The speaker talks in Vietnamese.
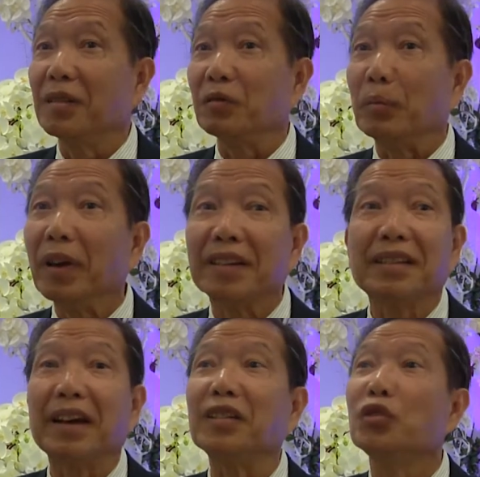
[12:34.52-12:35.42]
và biết
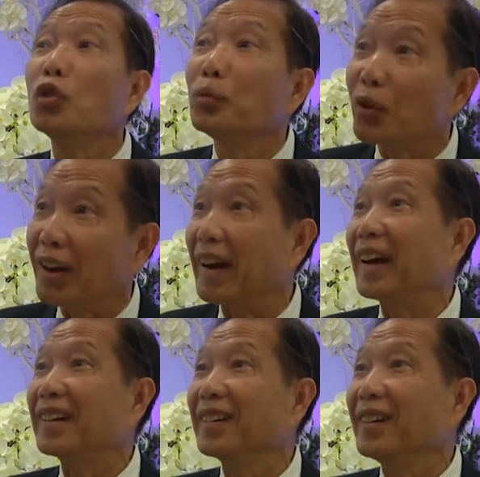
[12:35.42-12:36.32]
cách giúp cho người
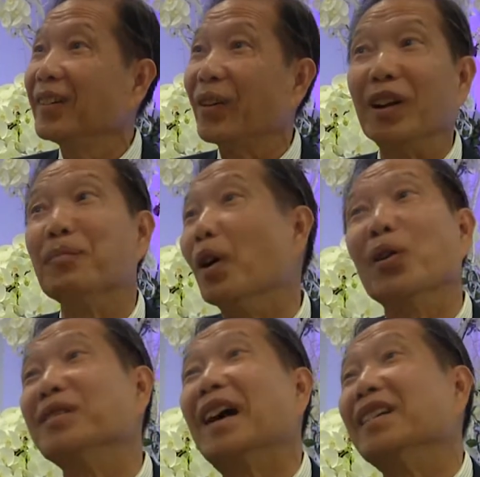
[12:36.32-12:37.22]
khác và nếu mở
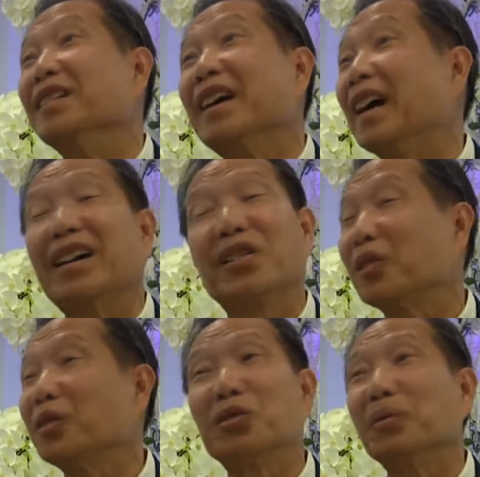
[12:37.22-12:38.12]
luân xa từ xa
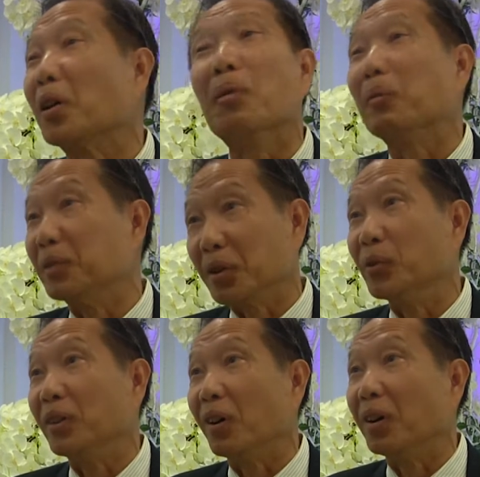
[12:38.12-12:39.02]
chúng ta không học được cái
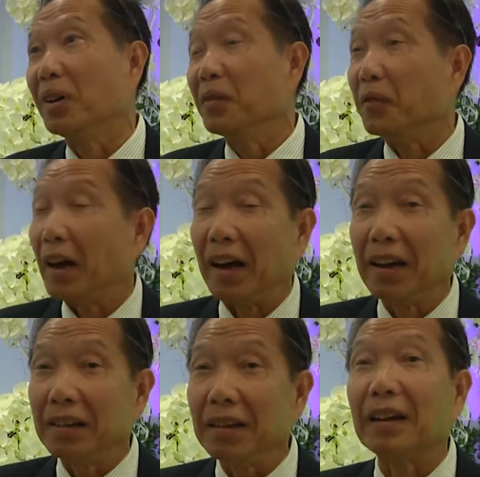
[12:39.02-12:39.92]
chuyện đó và
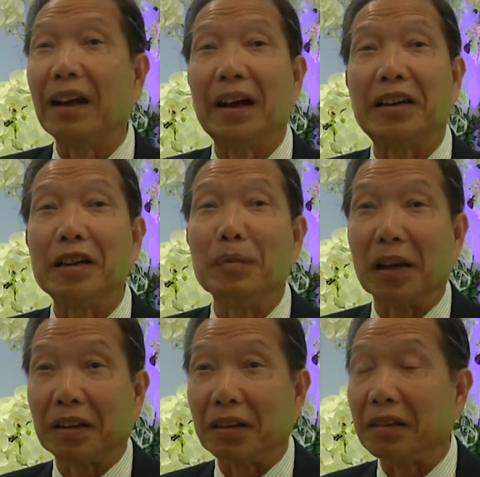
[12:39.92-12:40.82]
nhất là khi
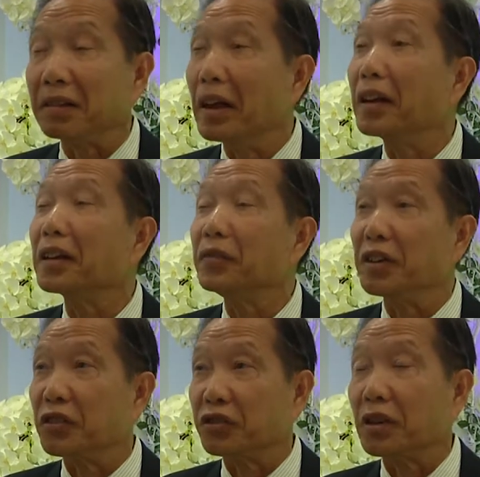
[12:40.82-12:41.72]
mà đến cái
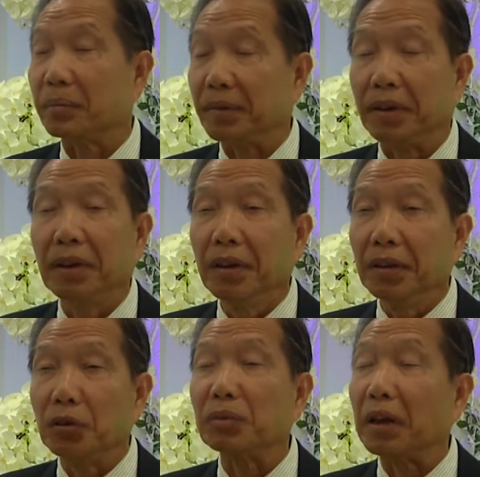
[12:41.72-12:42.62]
viện trường sinh học đó
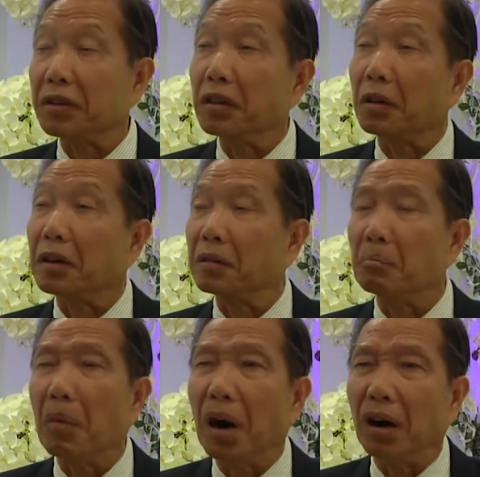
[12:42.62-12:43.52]
chúng ta sẽ được
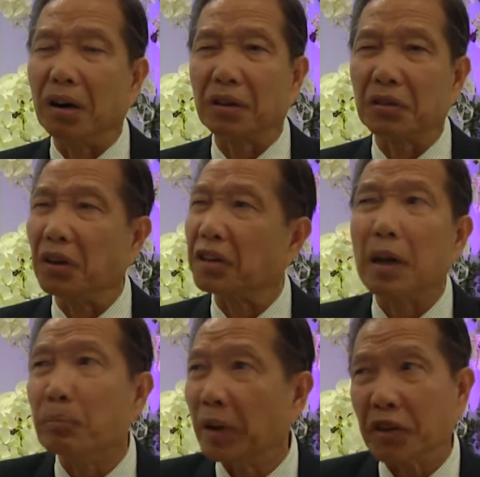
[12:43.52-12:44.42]
mở cũng như cái
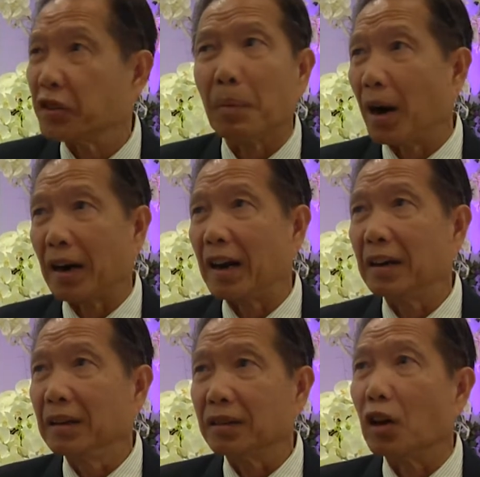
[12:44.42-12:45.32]
tâm mình nó sẽ mở ra
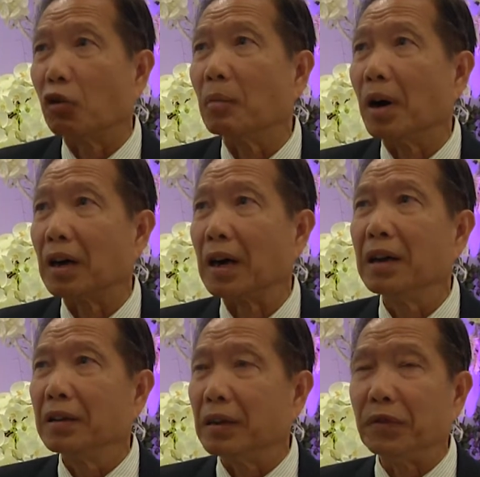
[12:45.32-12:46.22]
tự động nó mở ra
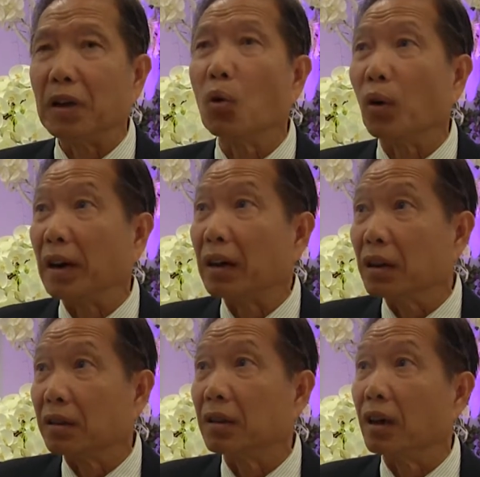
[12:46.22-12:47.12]
tại vì cái nguồn năng
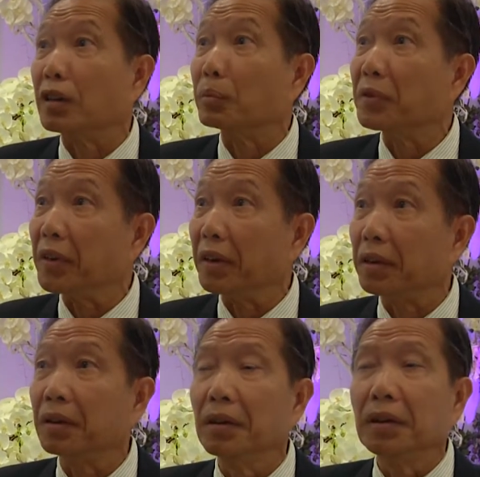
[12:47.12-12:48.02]
lực ở trong cái viện
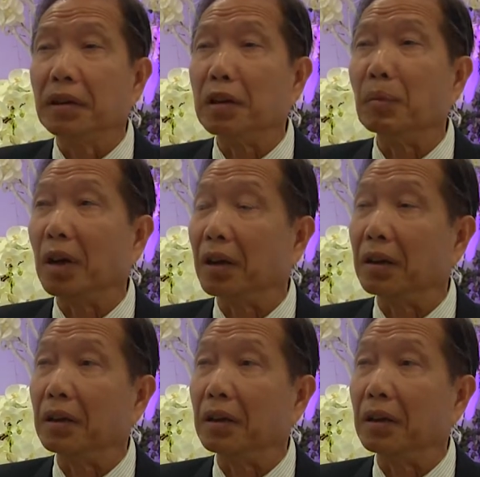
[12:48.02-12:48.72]
đó khi mà